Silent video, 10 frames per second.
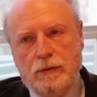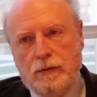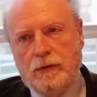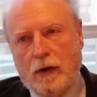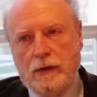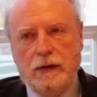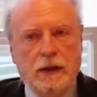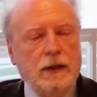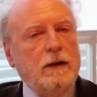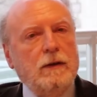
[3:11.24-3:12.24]

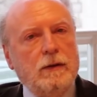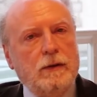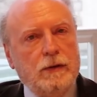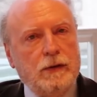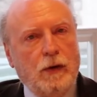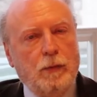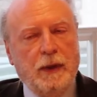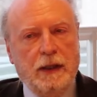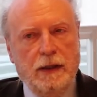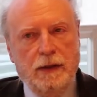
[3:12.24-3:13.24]
sortir son
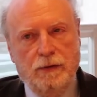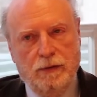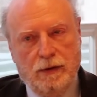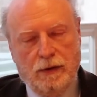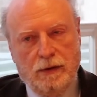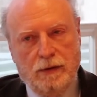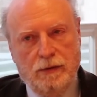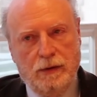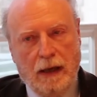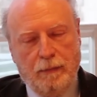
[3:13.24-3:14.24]
pays
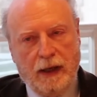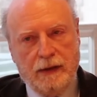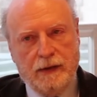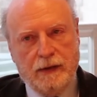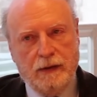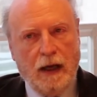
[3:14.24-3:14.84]
d'une impasse